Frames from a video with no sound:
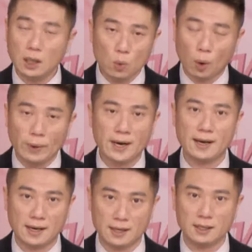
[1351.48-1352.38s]
我们可
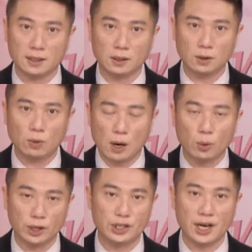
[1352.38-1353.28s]
以给你换
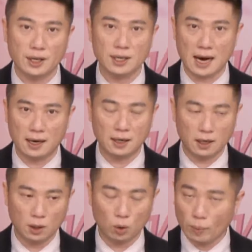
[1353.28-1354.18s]
股的建议啊，
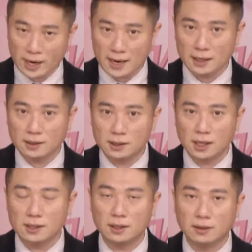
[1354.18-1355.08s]
我们可以
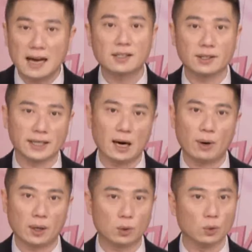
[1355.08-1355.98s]
甚至带着你来
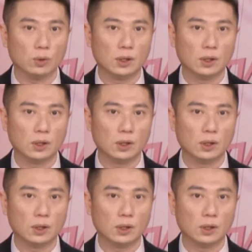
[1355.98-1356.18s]
换股。